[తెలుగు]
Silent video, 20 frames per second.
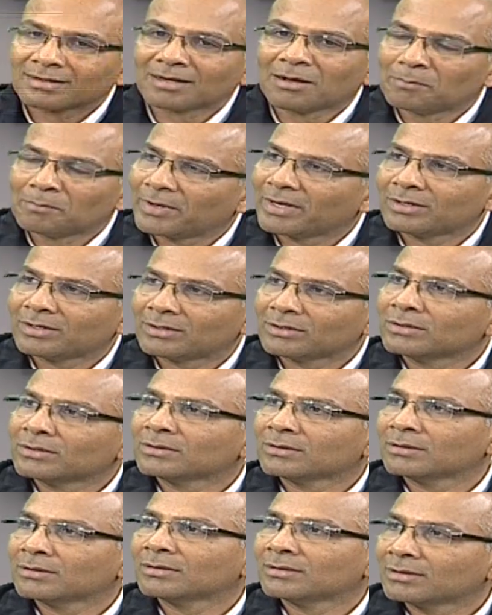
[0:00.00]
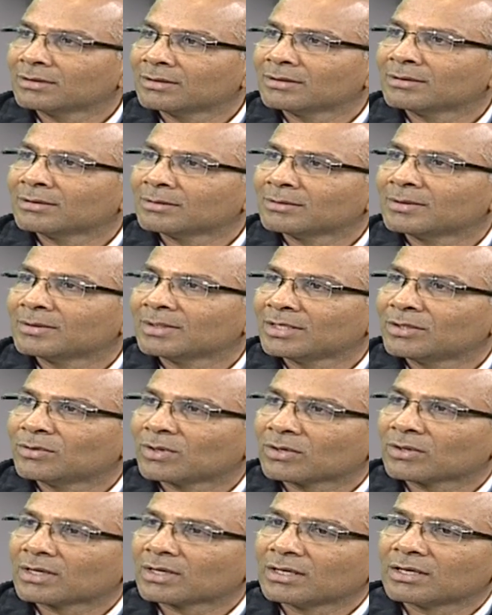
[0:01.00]
కంపేర్ టు
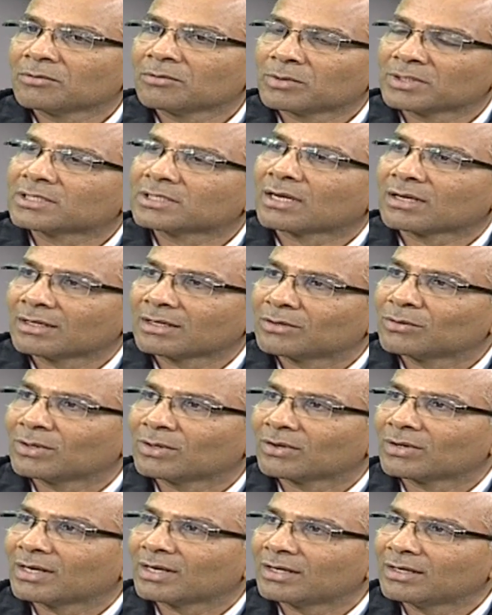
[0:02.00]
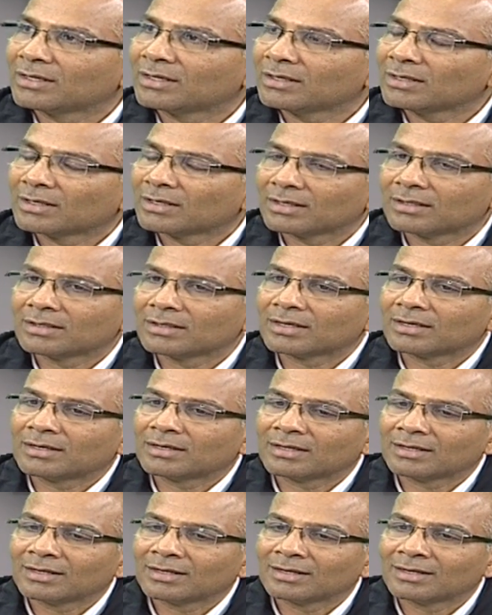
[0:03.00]
ఇదివరకు కంటే ఇప్పుడు చాలా ఎక్కువగా ఉన్నాయండి
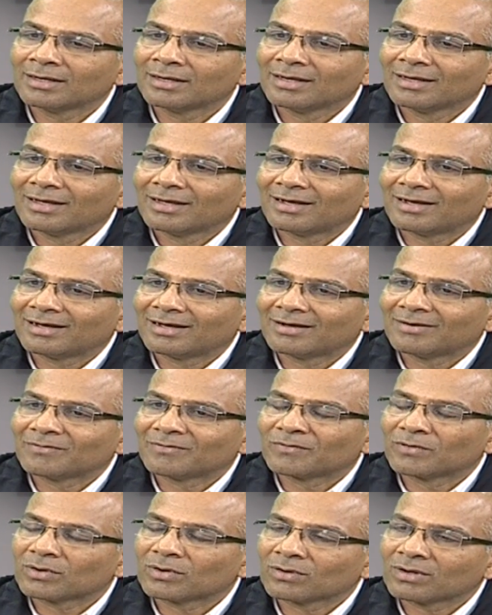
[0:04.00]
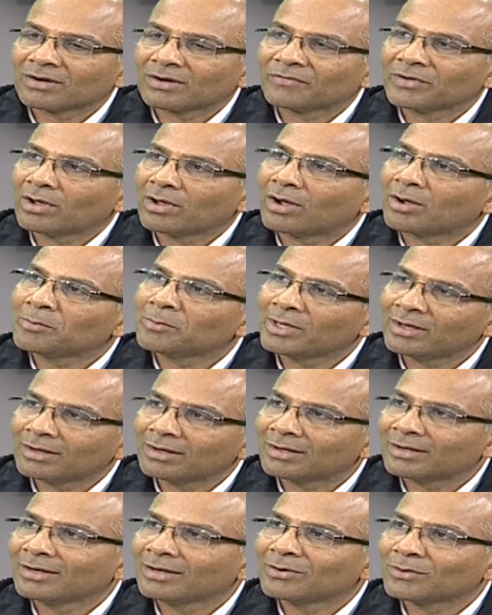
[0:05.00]
ఎందుకంటే ఫోటోగ్రఫీ
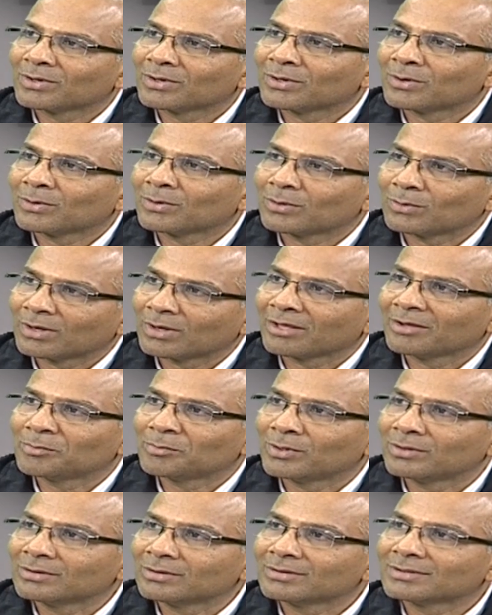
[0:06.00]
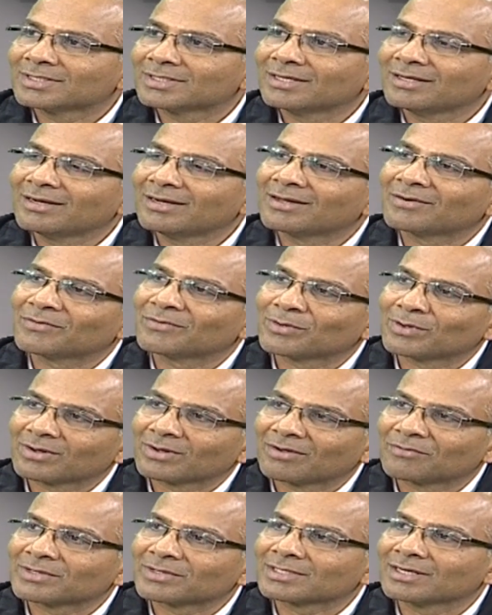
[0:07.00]
హాబీగా ఎన్నుకున్న వాళ్ళు కూడా ఇప్పుడు సీనియర్
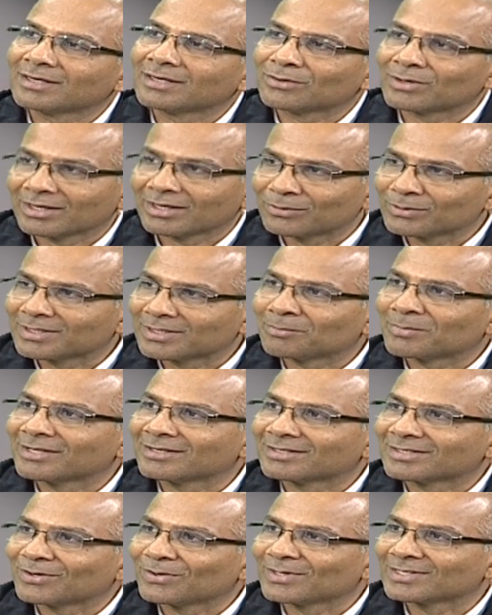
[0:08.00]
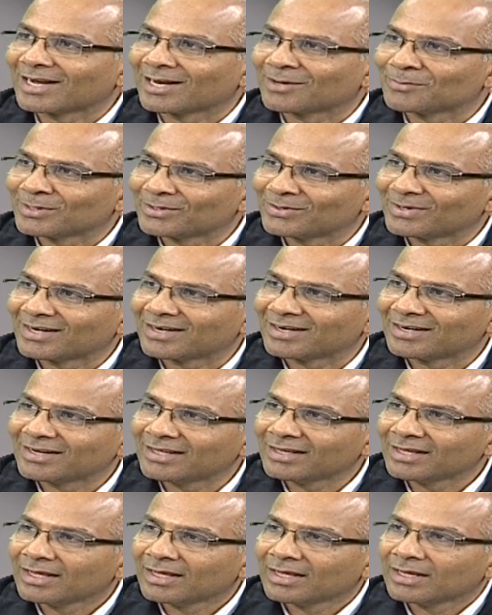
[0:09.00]
ఫోటోగ్రాఫర్స్ కంటే కూడా ఎక్కువ సంపాదిస్తున్న వాళ్ళు చాలామంది
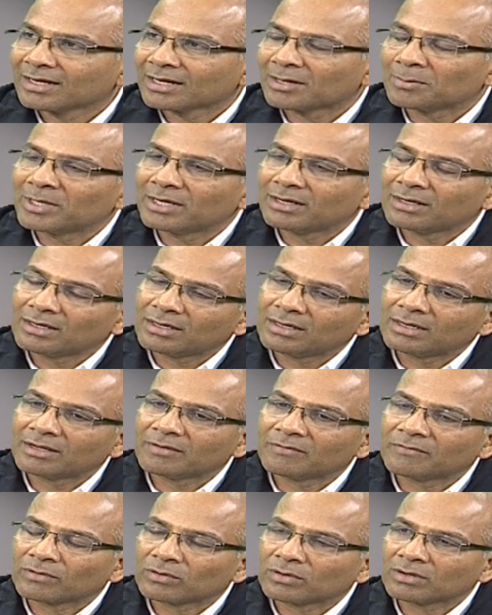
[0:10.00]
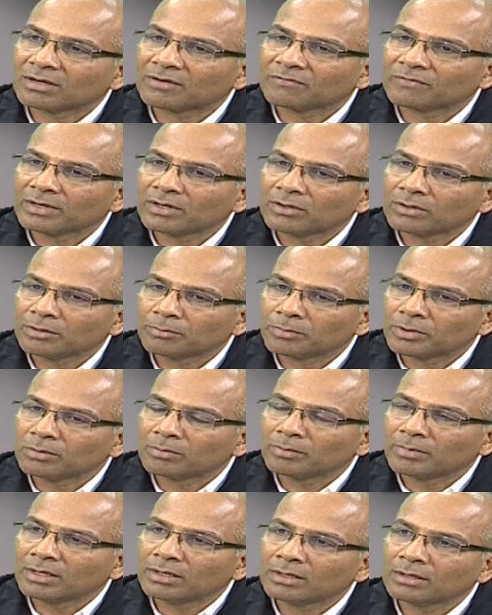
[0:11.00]
ఉన్నారండి కాబట్టి ఏంటంటే ఫోటోగ్రఫీలో
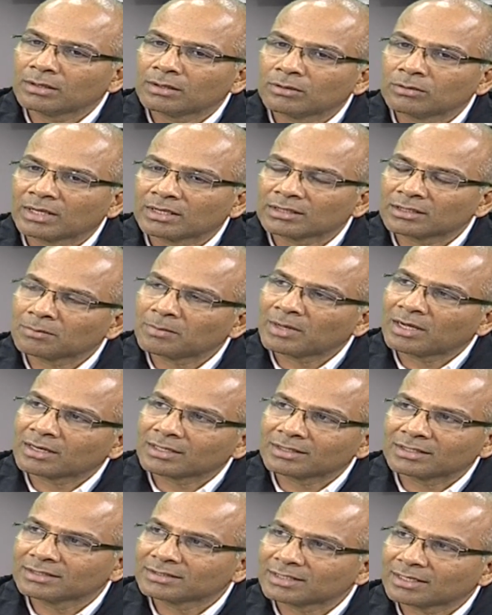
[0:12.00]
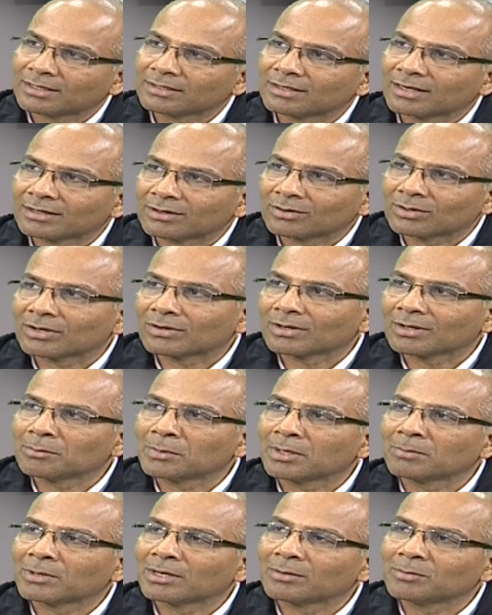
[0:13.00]
ఇప్పుడు మీరు ఎంత బాగా తీసారని దానికంటే కూడా
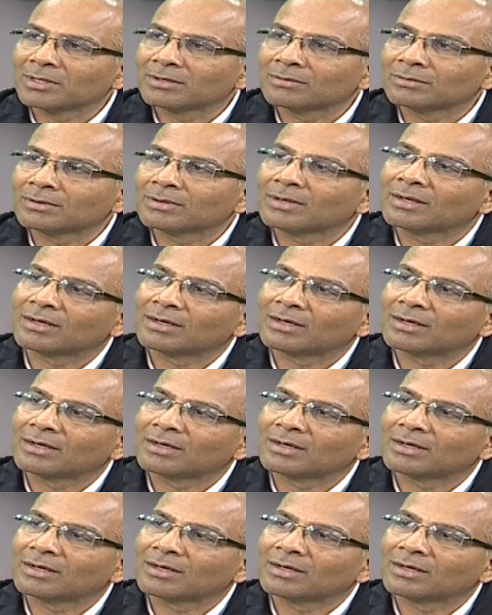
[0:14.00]
మిమ్మల్ని మీరు